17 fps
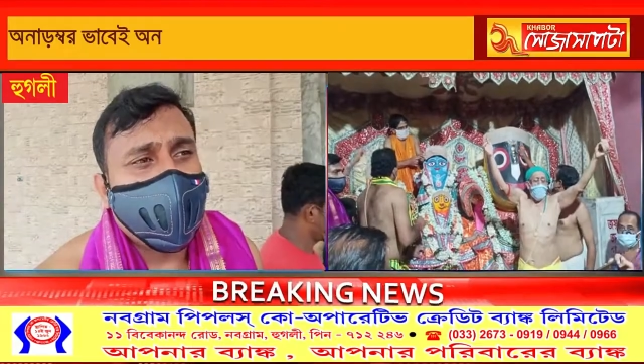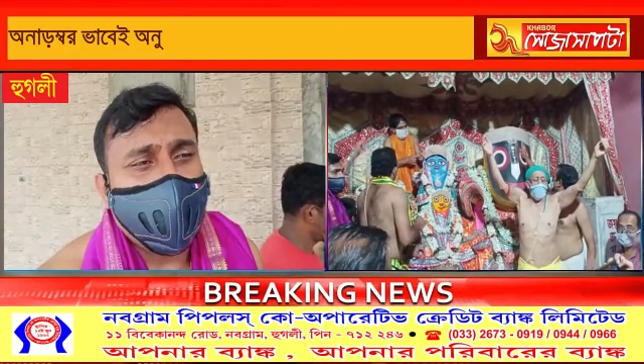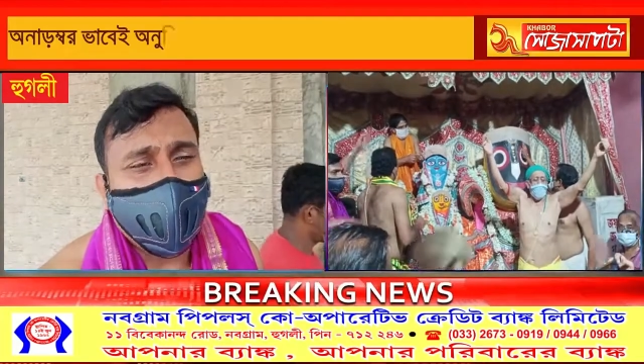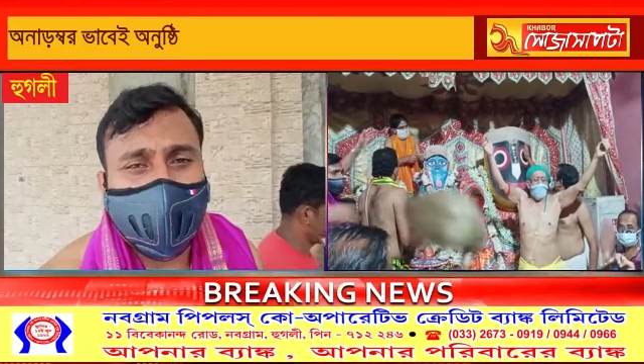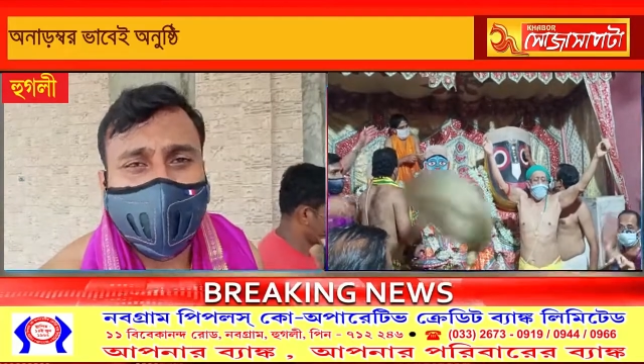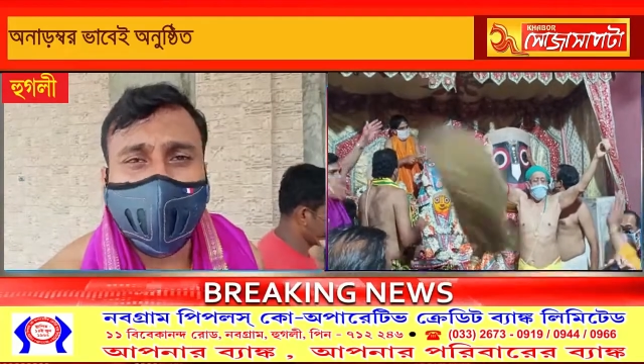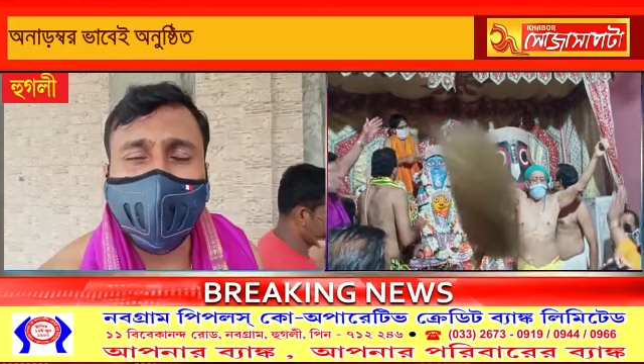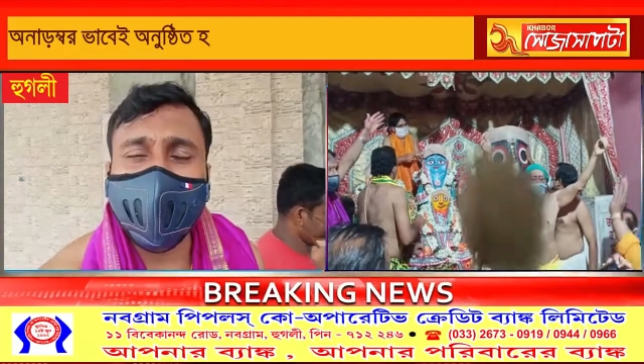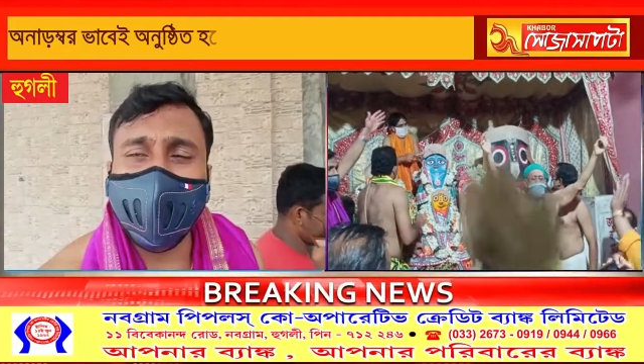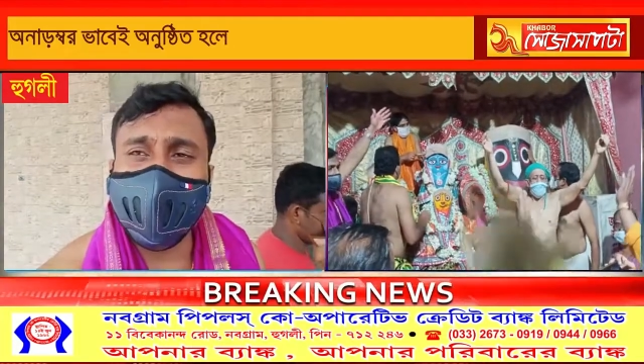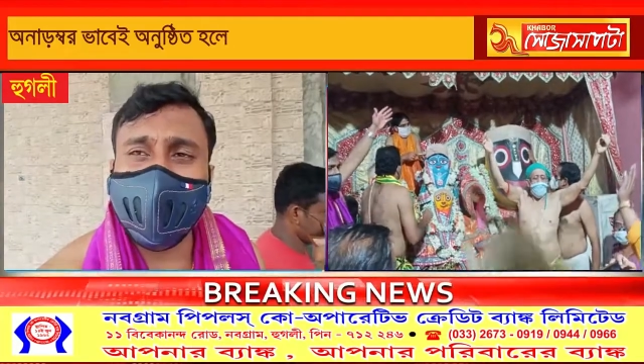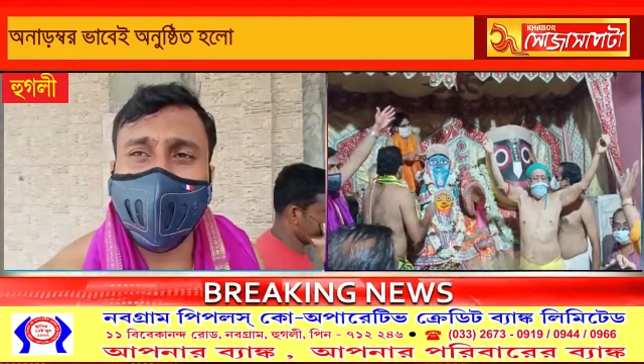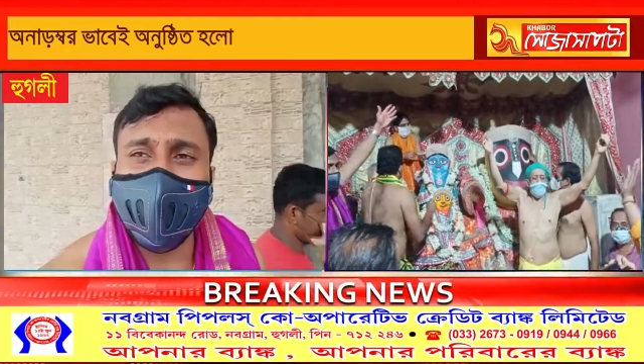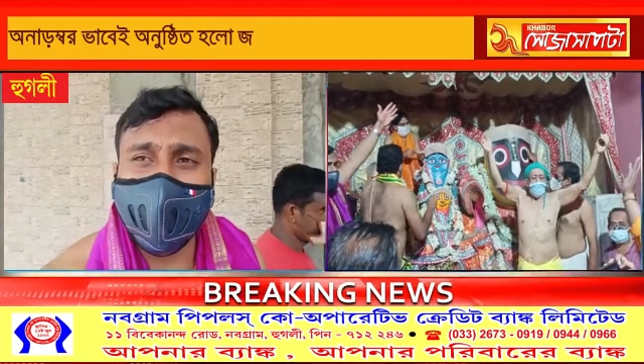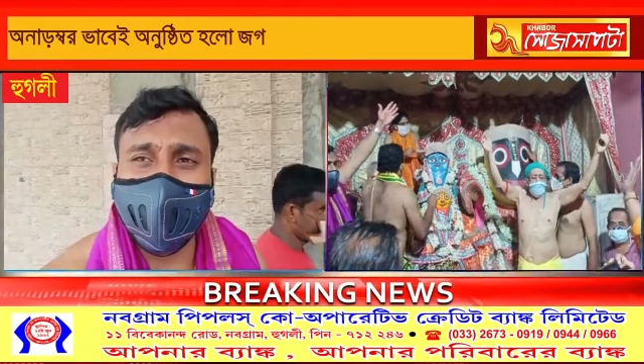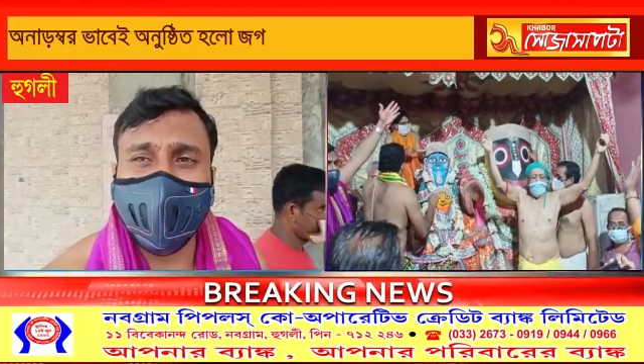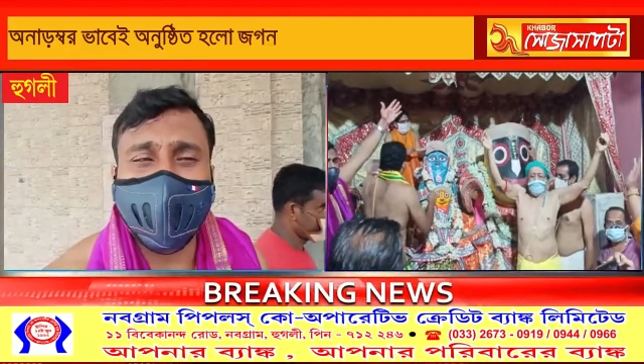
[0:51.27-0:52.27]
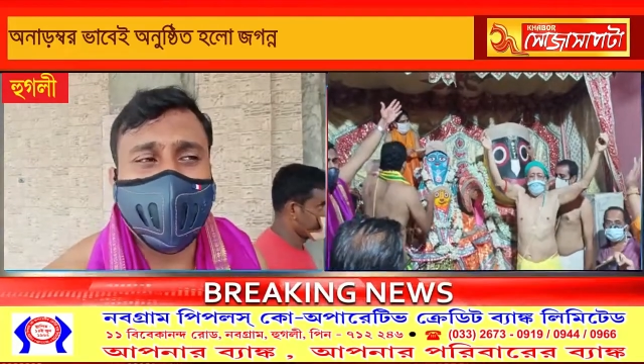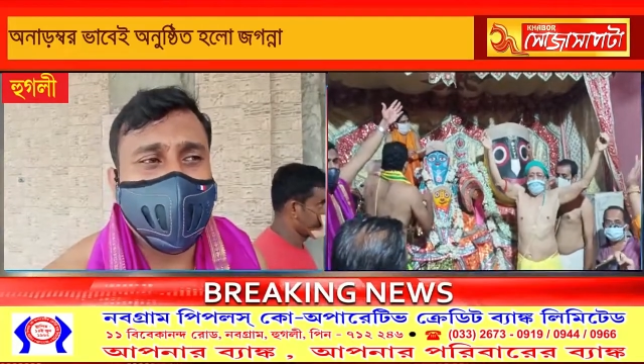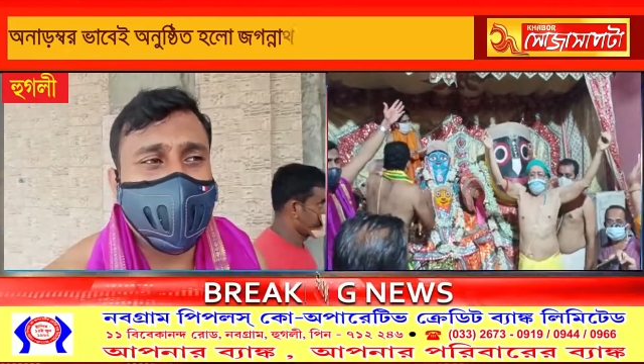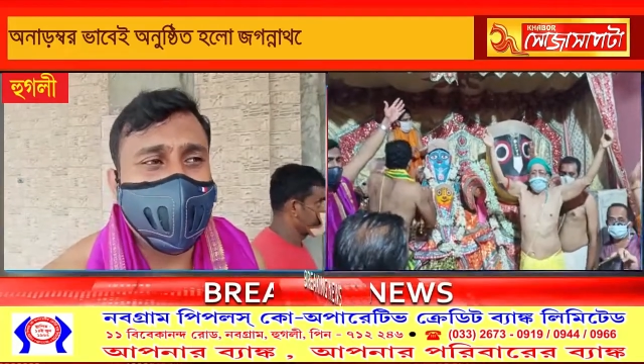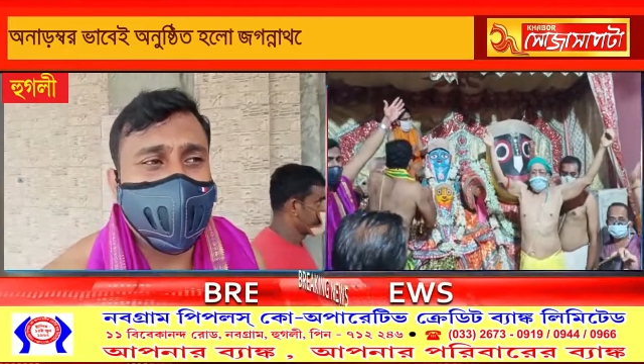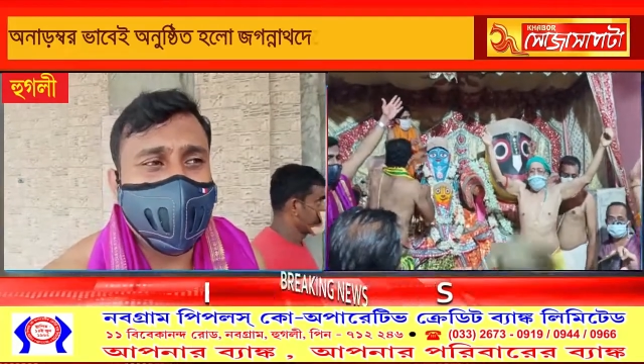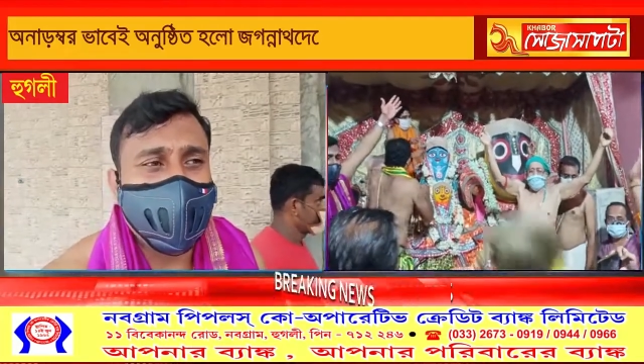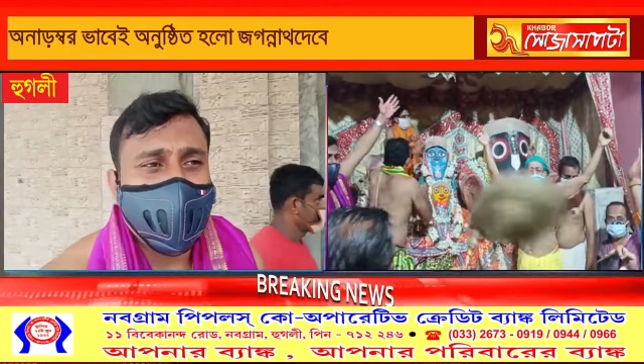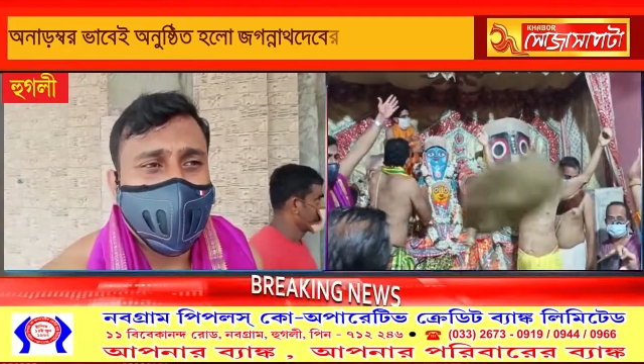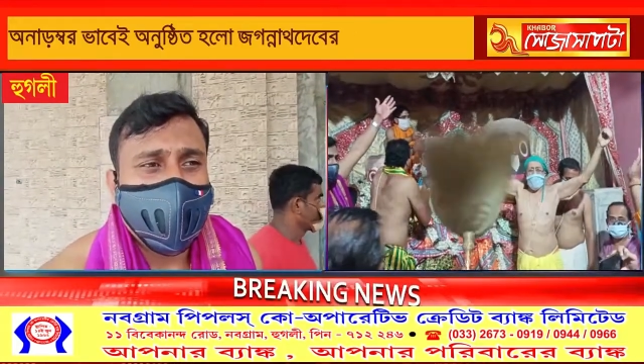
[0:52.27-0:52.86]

কার্তিক মাসের প্রথম দিন